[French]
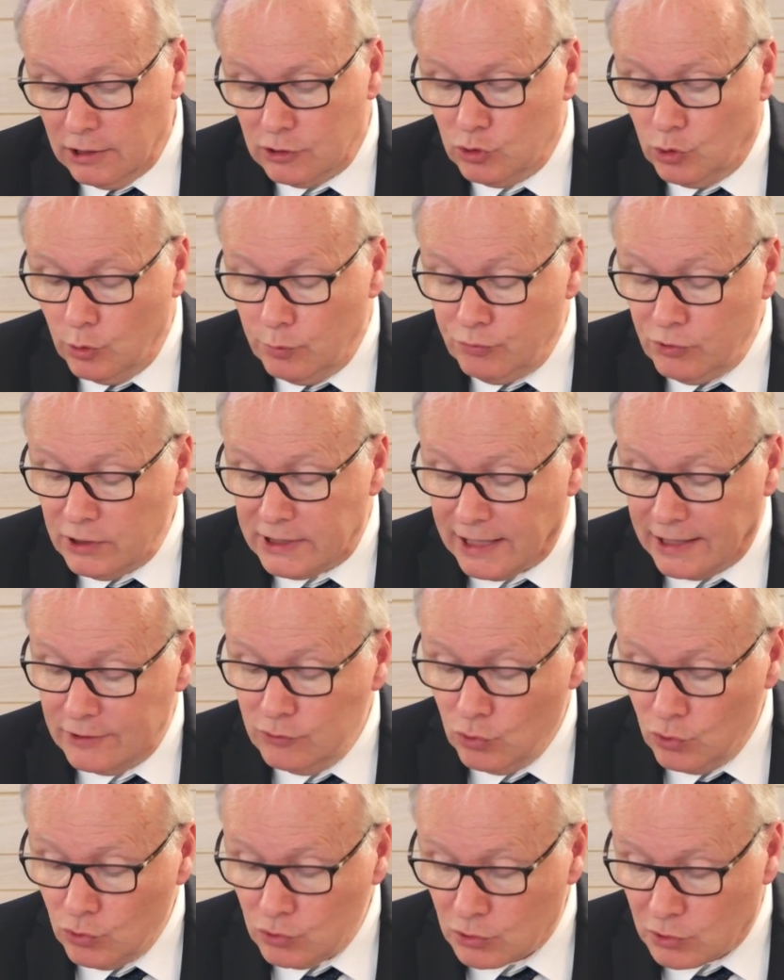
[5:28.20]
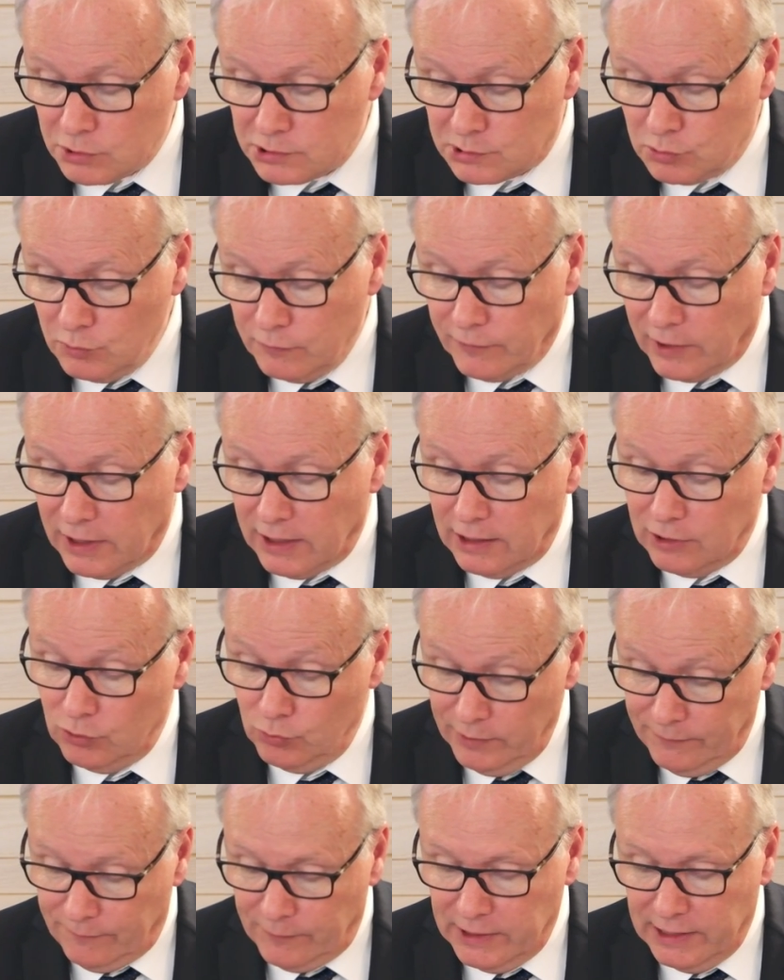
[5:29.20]
depuis qu'un autre souverain,
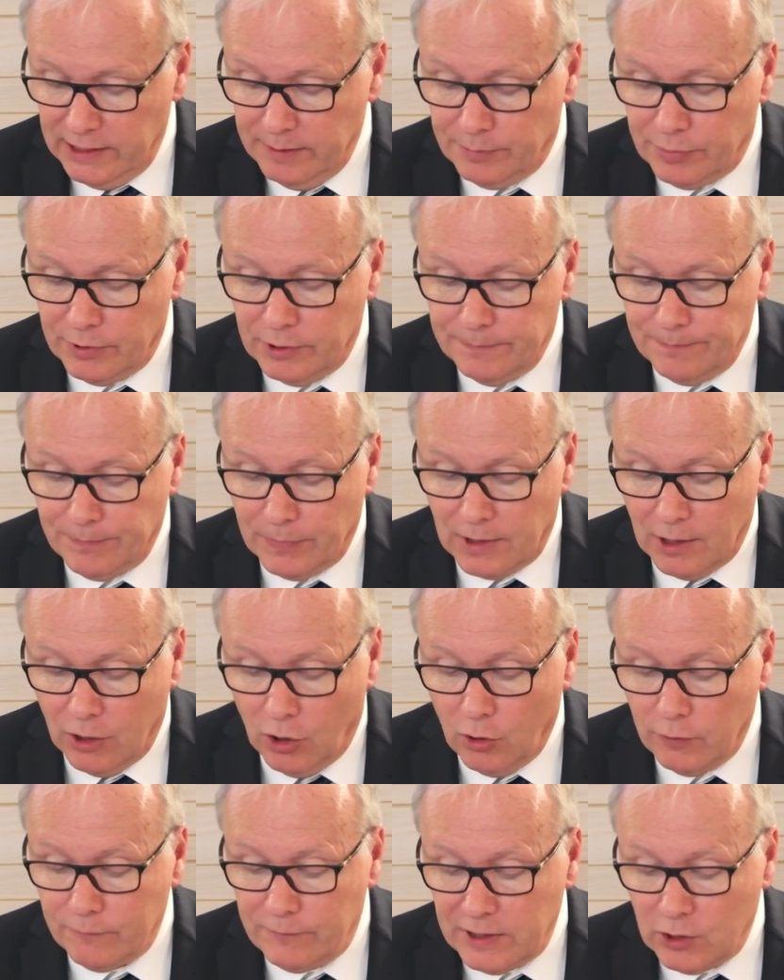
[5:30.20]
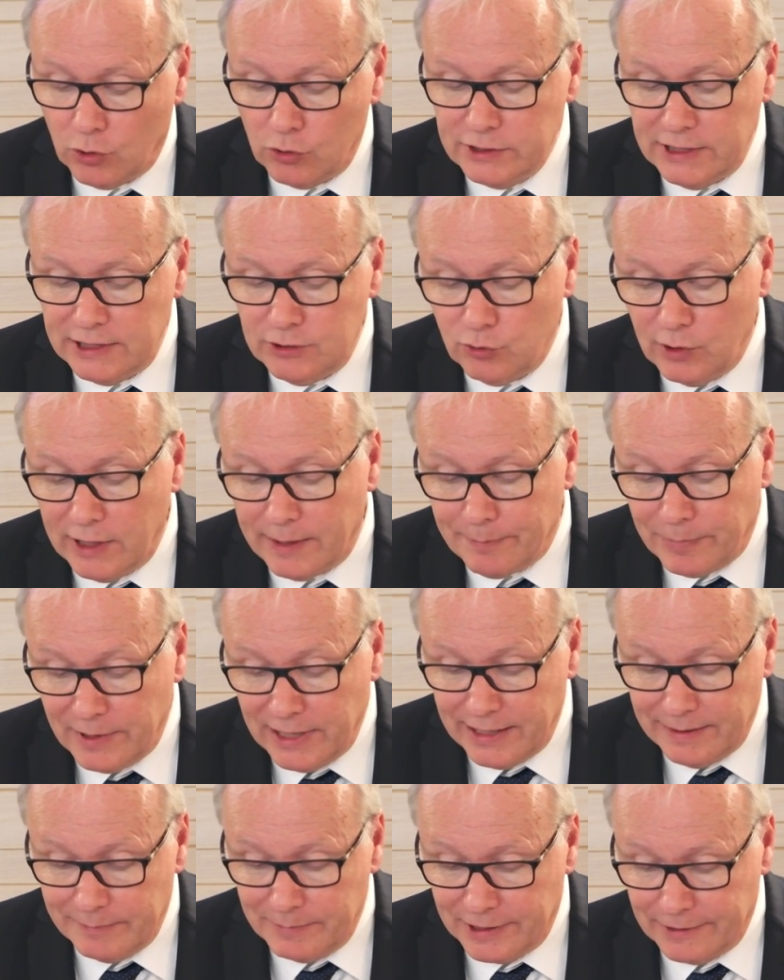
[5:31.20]
Louis-Philippe, environné de la
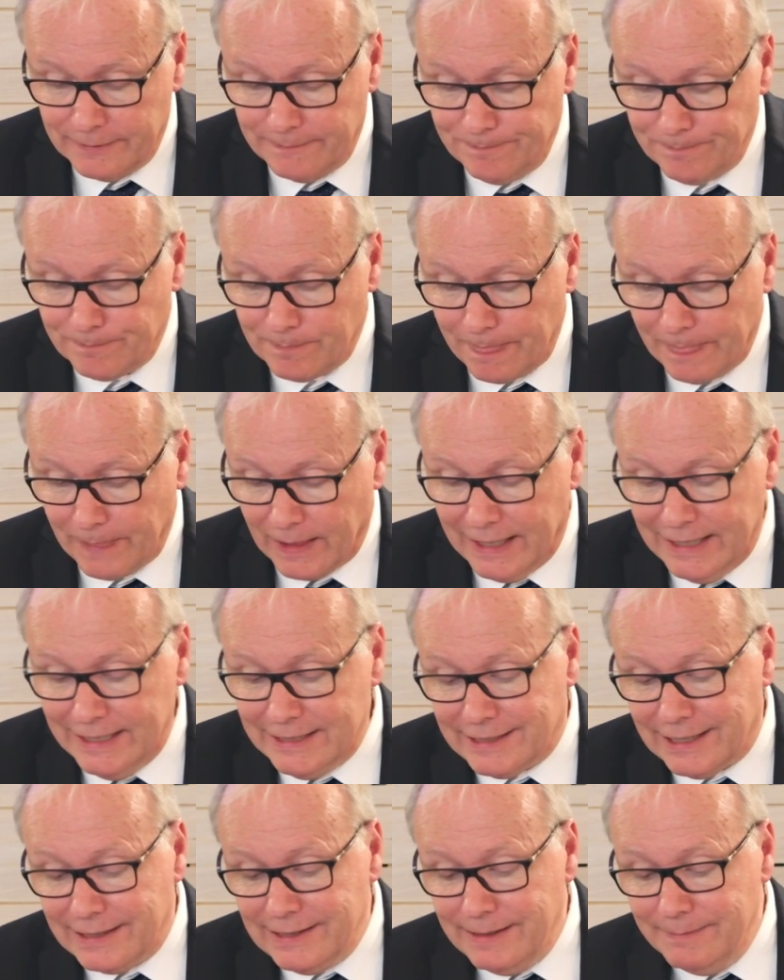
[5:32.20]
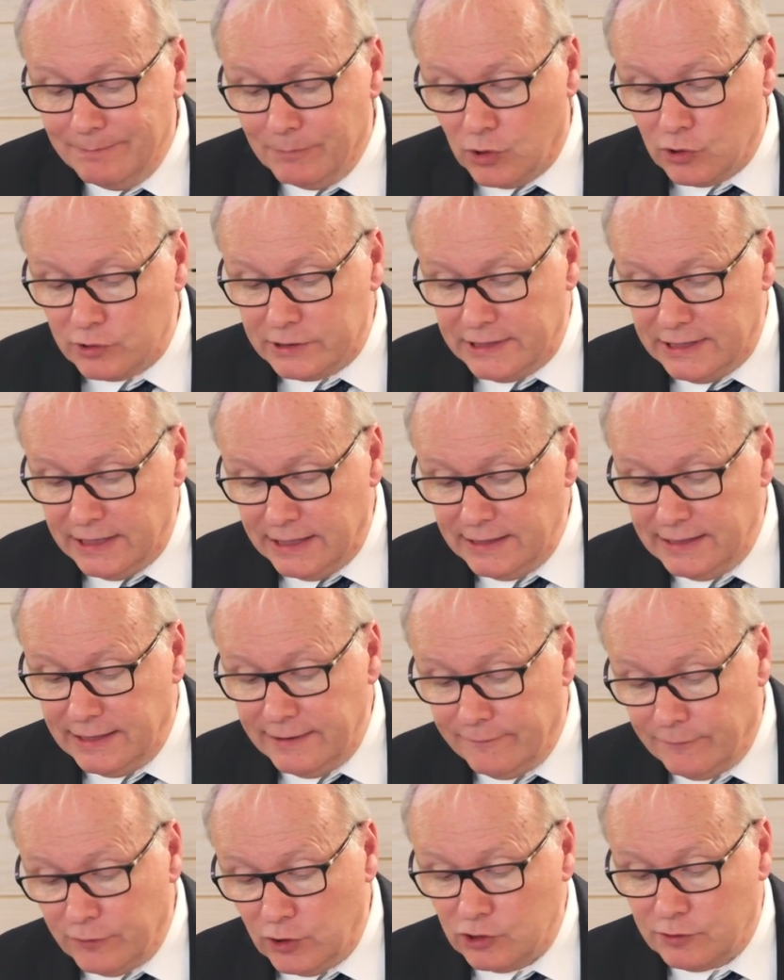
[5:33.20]
plèbe, est allé mendier
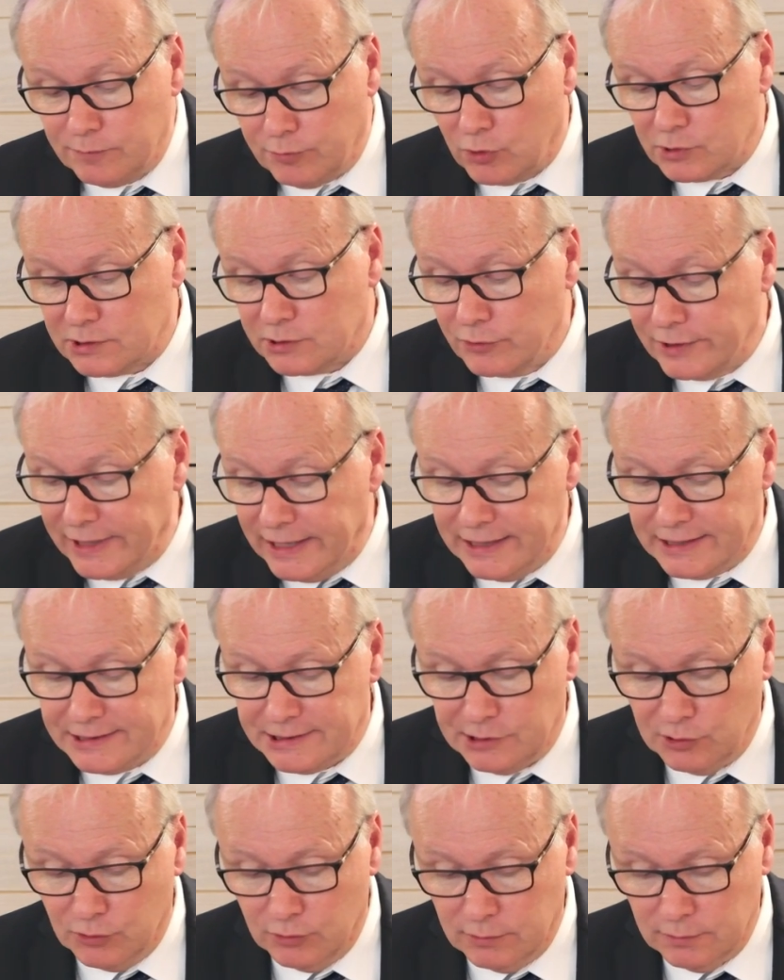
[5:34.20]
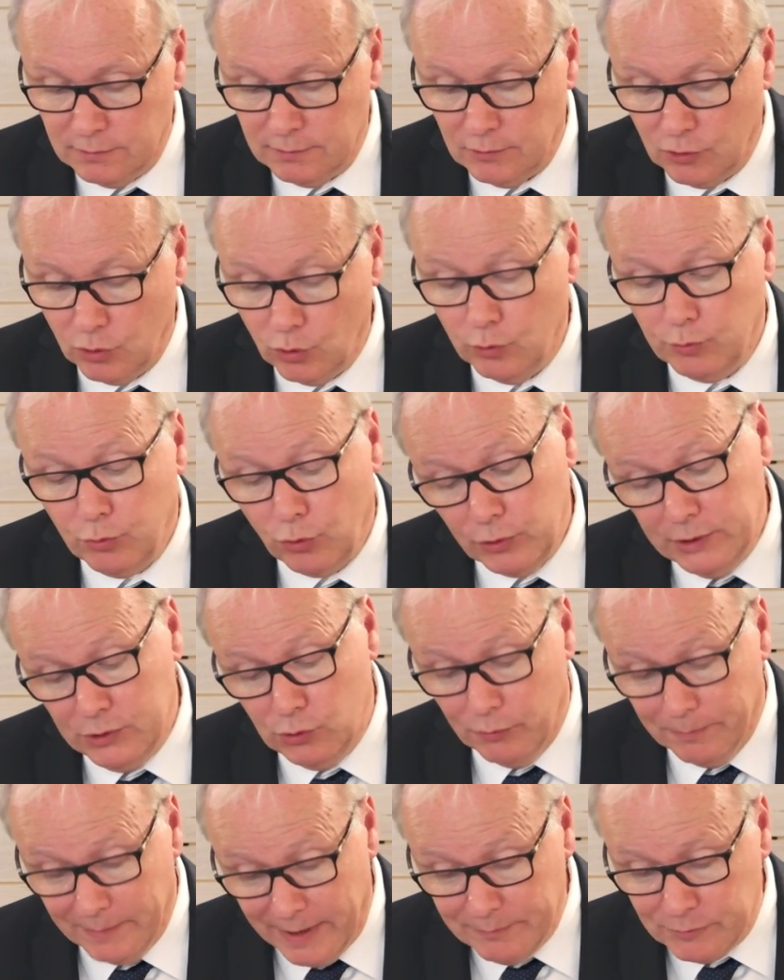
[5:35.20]
des votes pour son élection, au bruit
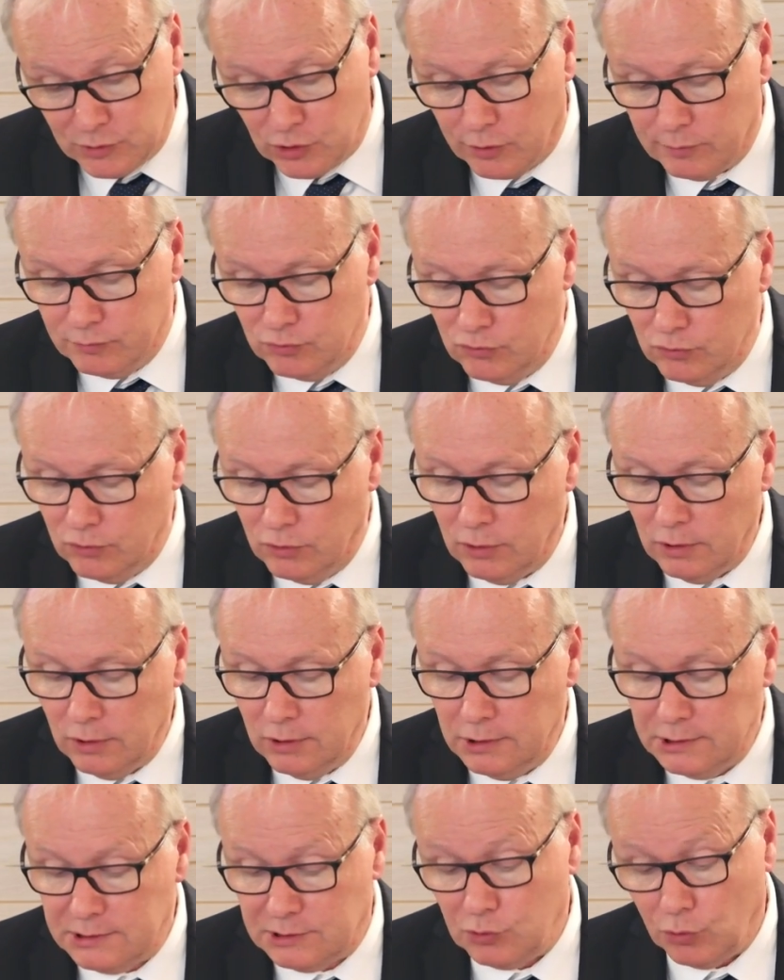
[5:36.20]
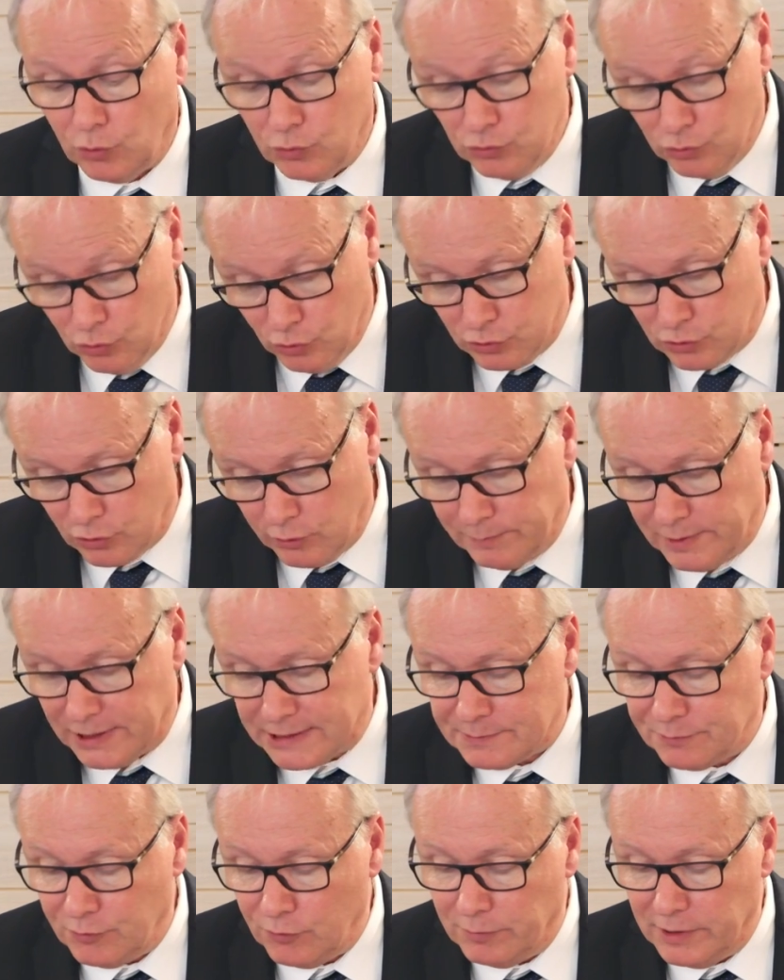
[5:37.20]
du même tambour, sur une autre
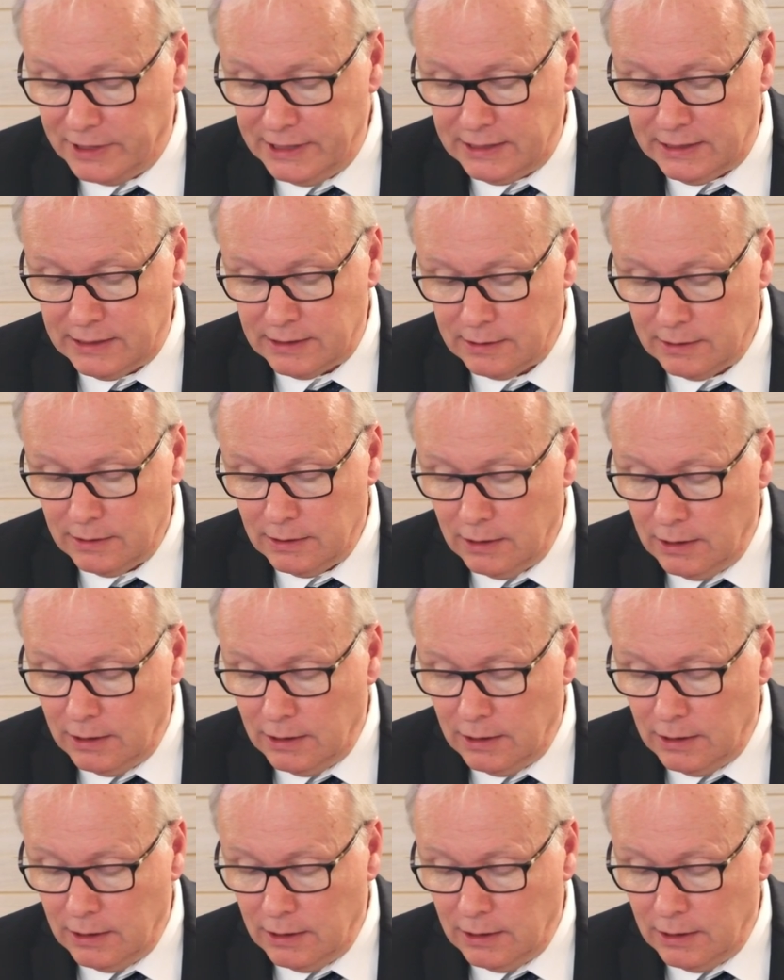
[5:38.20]
place publique,